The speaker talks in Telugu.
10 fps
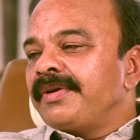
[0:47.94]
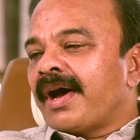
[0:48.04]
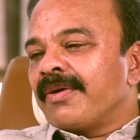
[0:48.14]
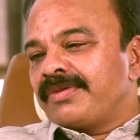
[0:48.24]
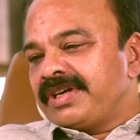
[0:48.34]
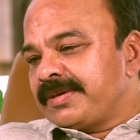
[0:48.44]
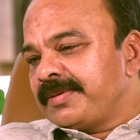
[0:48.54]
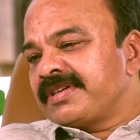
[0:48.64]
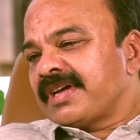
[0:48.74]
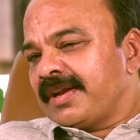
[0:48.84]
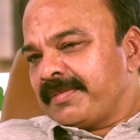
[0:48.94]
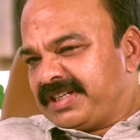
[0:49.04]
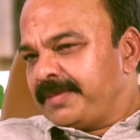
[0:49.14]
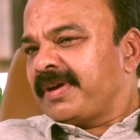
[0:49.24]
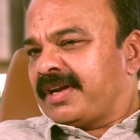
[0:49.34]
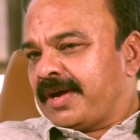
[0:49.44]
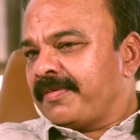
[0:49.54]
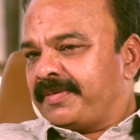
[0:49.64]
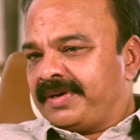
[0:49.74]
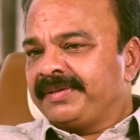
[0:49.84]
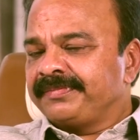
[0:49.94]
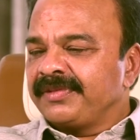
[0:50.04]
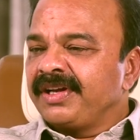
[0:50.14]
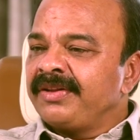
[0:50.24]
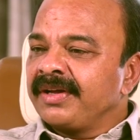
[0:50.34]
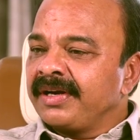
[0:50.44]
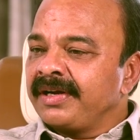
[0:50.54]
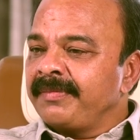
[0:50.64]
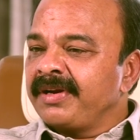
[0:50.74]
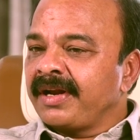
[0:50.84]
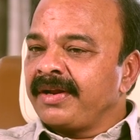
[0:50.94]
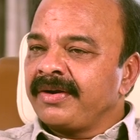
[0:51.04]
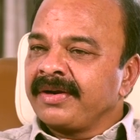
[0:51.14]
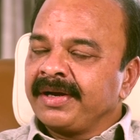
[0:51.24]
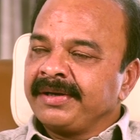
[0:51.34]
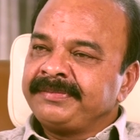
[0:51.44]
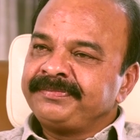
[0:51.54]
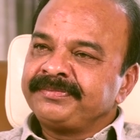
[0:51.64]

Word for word: నా ఉద్దేశం అయితే చాలా మంచి పరిణామం అండి ఎందుకంటే మీరు అన్నట్టుగా